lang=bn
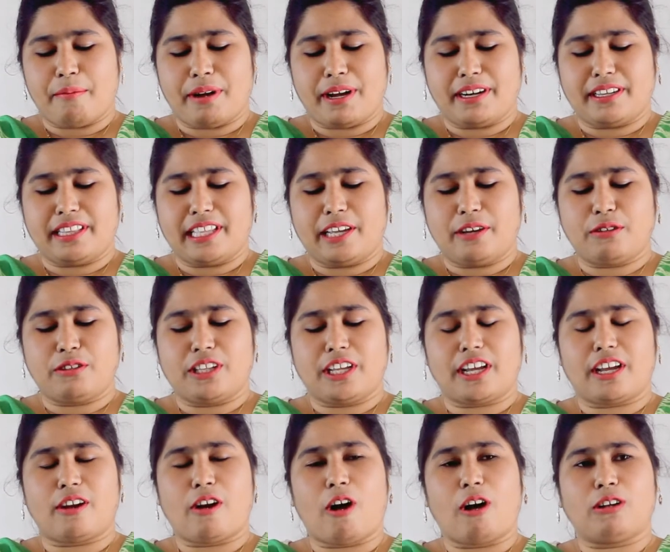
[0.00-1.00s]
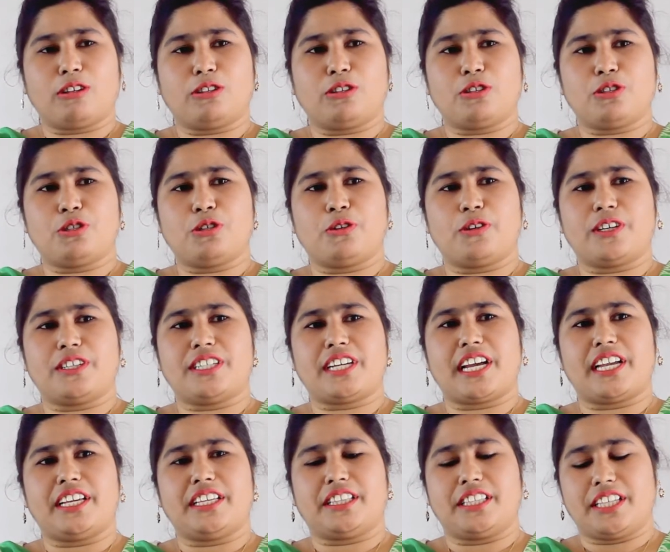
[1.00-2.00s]
আমার দেহ থেকে রক্ত ঝরে
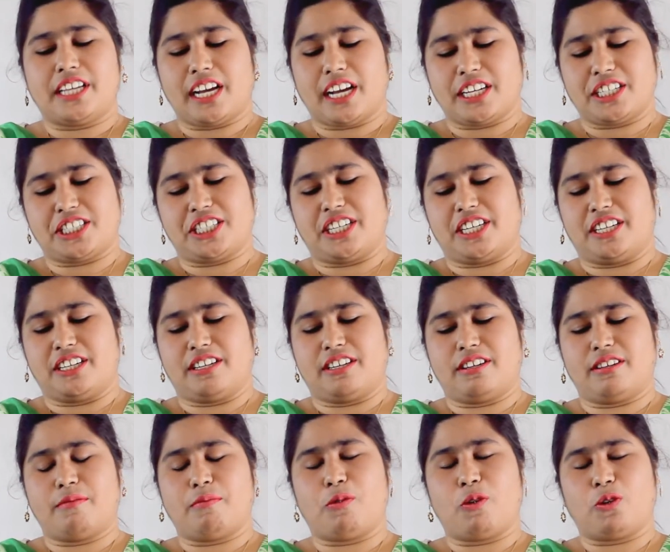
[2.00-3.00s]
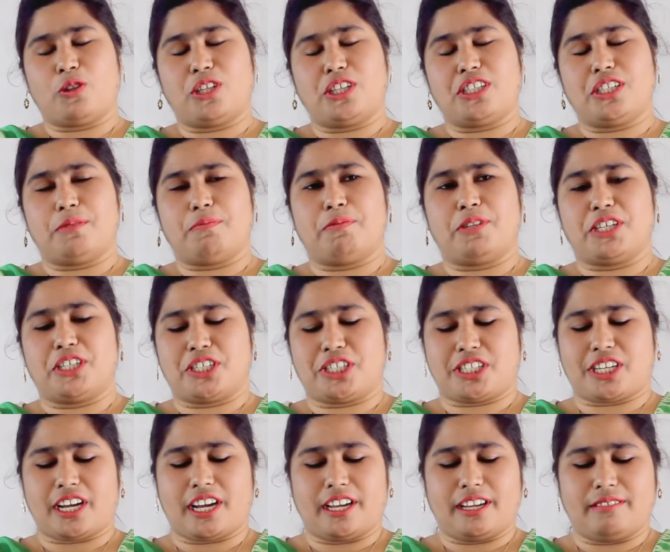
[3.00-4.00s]
যায় ইতিহাসে প্রতিটি
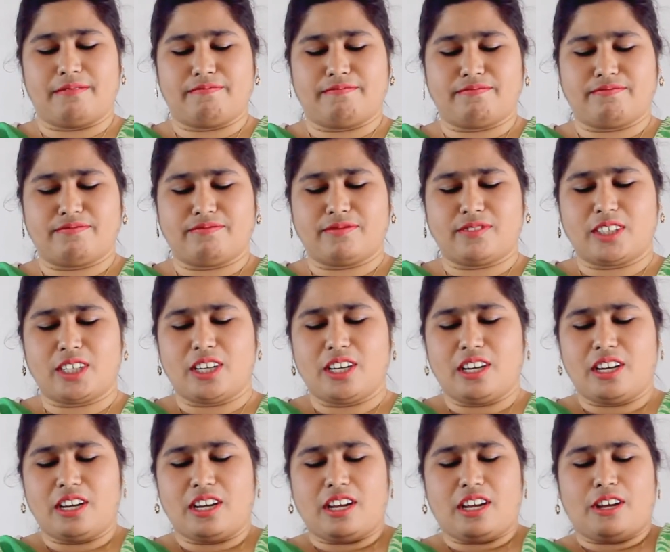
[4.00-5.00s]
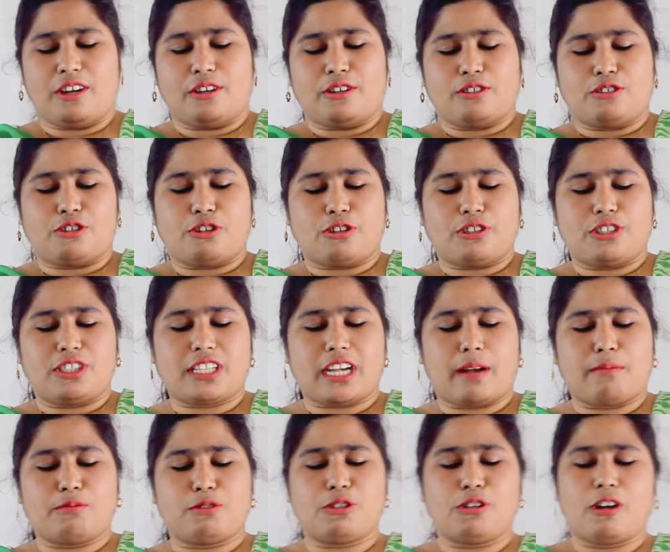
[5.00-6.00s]
পৃষ্ঠায় চৌধ
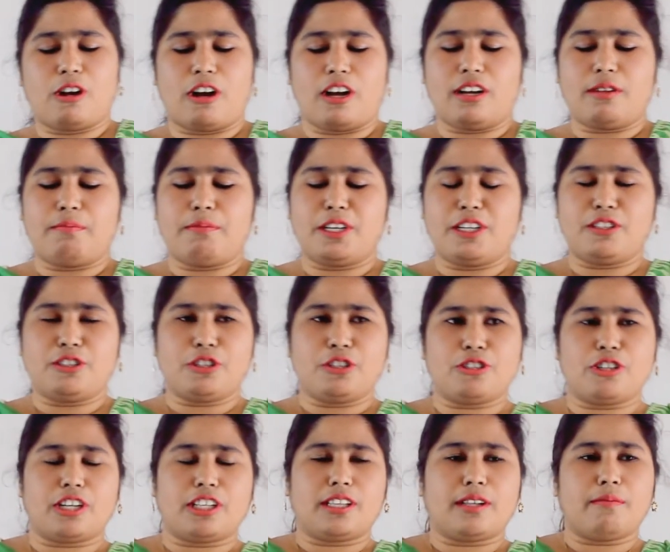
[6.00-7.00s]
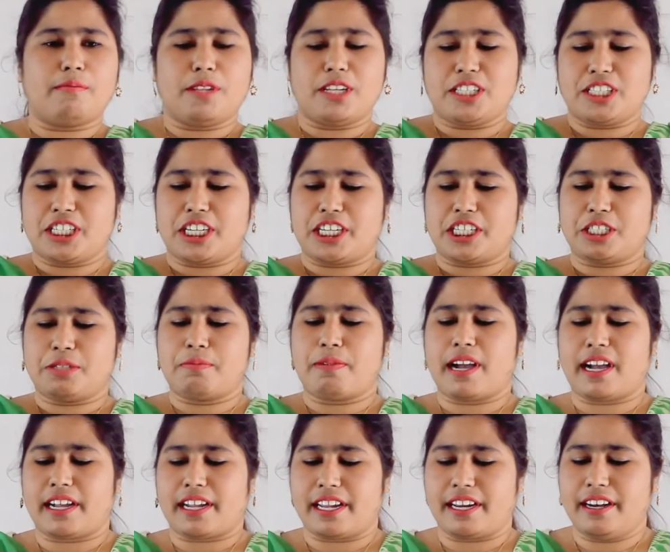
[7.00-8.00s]
শামসুল হক বিংশ শতাব্দীর শেষ
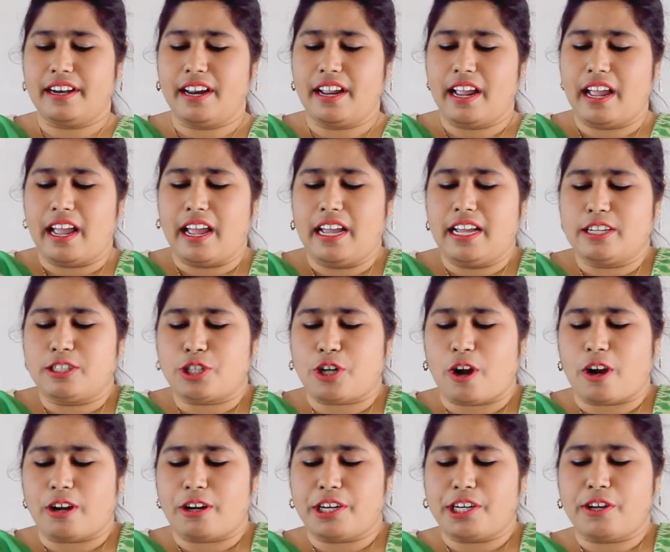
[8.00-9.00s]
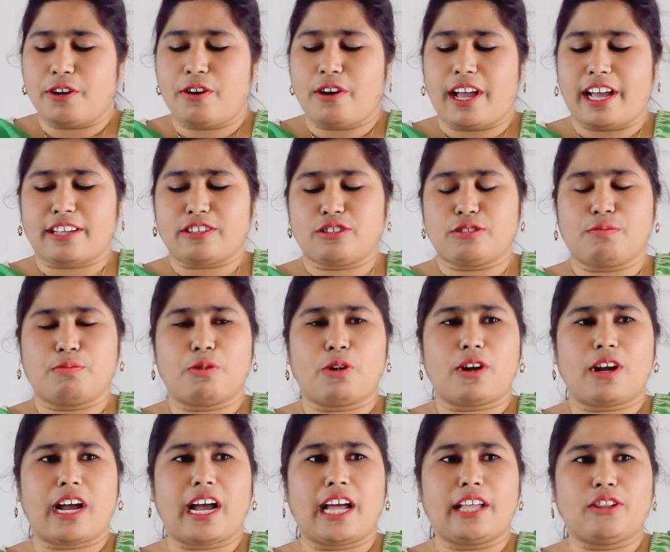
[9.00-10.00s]
ভাগে সক্রিয় একজন
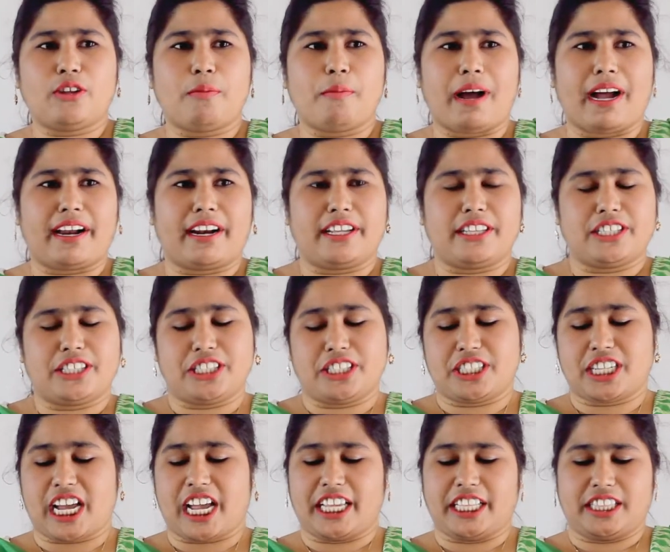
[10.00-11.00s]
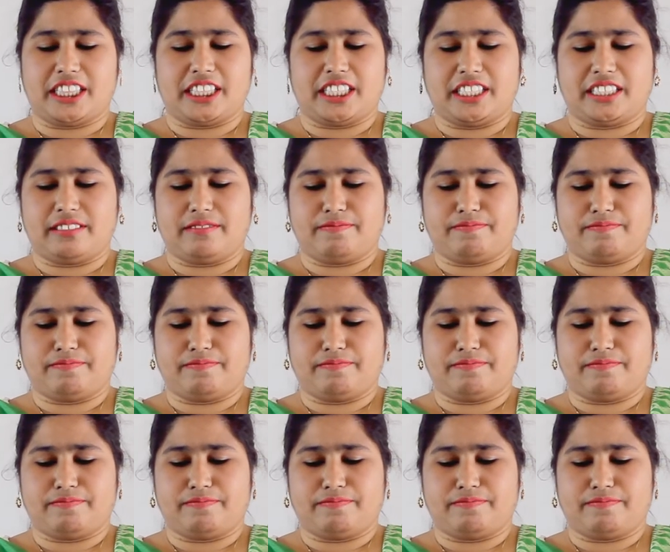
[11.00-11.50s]
প্রখ্যাত বাংলাদেশি সাহিত্যিক